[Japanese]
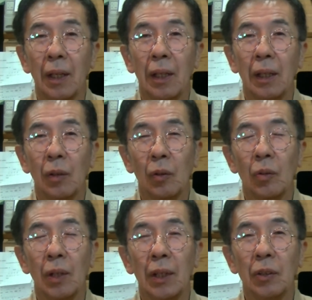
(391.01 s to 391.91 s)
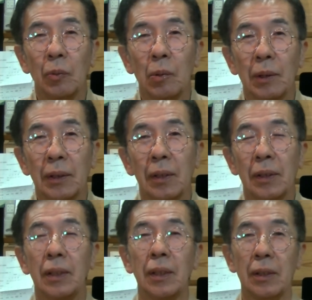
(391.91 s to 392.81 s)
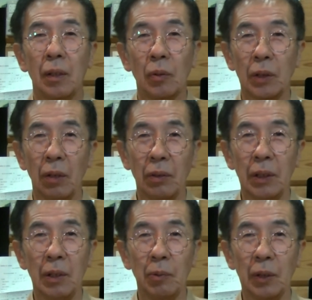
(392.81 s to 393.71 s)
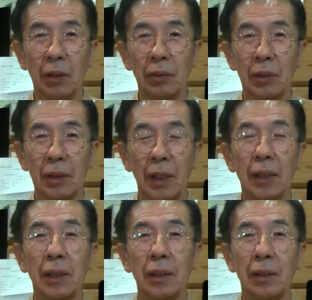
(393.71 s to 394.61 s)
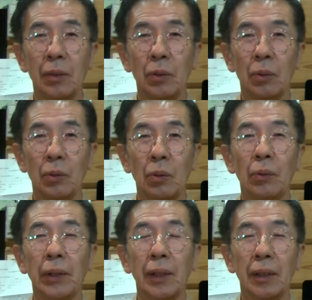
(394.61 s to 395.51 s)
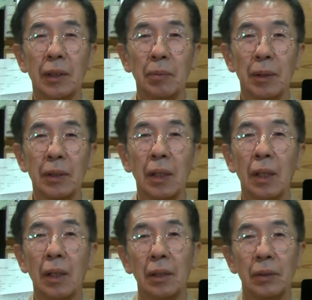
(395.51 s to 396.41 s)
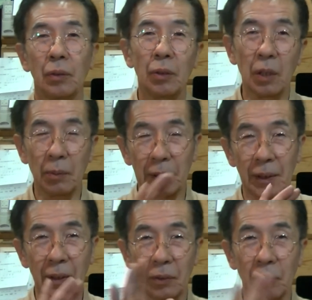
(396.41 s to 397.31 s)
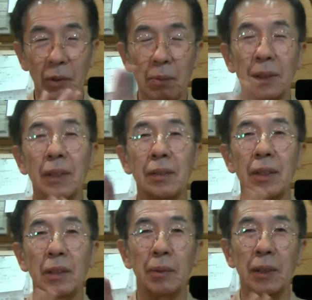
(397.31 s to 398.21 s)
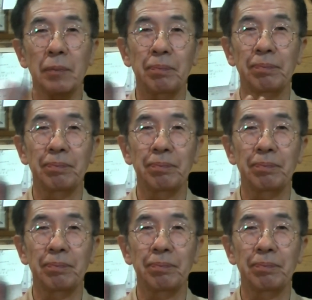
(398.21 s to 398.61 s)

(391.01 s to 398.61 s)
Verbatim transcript: えこの動画いいと思いましたら是非ですねこちらのいいねボタンとですねチャンネル登録をお願いいたしますそれではまたありがとうございました失礼します